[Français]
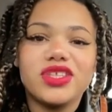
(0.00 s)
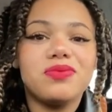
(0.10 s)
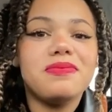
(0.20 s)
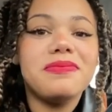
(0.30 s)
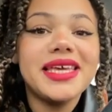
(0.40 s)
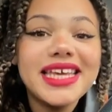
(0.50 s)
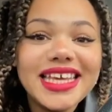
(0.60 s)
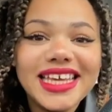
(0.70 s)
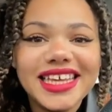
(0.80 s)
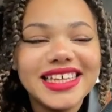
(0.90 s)
mais
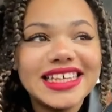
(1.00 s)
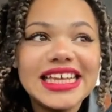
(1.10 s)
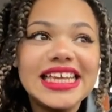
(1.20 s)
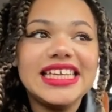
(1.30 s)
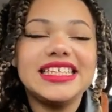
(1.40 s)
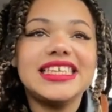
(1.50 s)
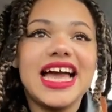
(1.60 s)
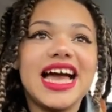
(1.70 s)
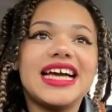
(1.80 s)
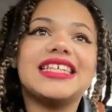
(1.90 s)
il y
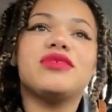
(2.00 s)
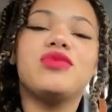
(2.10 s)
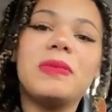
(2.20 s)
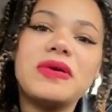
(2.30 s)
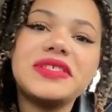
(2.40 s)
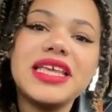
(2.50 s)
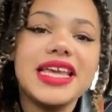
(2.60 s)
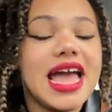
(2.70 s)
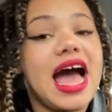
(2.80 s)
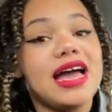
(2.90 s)
a récompensé, il
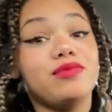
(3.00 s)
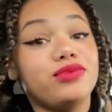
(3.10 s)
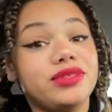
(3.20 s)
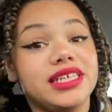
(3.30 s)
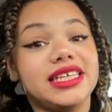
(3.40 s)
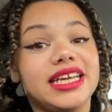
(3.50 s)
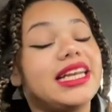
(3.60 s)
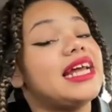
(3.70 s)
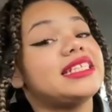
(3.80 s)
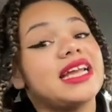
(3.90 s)
y a abusé. Et
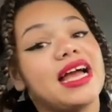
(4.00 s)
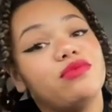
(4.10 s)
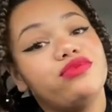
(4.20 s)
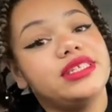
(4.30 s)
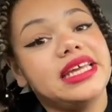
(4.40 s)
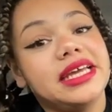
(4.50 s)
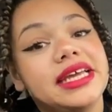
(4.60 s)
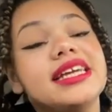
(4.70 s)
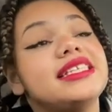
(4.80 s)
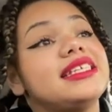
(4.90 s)
là, j'ai abusé,
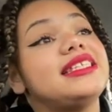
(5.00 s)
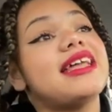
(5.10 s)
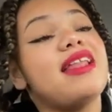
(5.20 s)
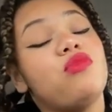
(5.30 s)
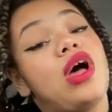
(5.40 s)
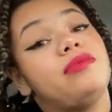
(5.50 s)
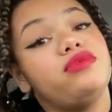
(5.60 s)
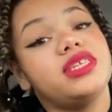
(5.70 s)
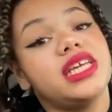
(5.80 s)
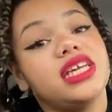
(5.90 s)
j'ai tellement
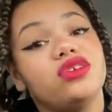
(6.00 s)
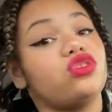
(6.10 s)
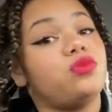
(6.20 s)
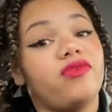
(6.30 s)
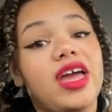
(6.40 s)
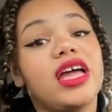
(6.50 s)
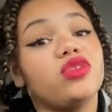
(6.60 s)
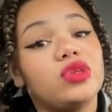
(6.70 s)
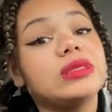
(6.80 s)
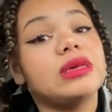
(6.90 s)
abusé que je peux faire un
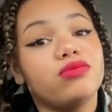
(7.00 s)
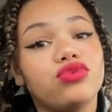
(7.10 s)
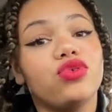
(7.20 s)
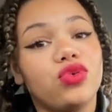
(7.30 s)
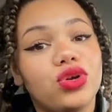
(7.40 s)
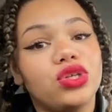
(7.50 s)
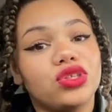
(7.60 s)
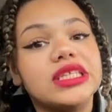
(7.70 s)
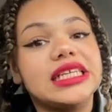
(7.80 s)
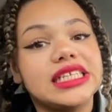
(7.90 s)
deuxième book haul
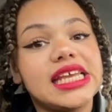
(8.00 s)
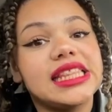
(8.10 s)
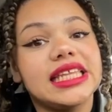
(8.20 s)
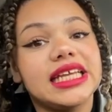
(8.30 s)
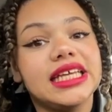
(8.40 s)
sur cette chaîne.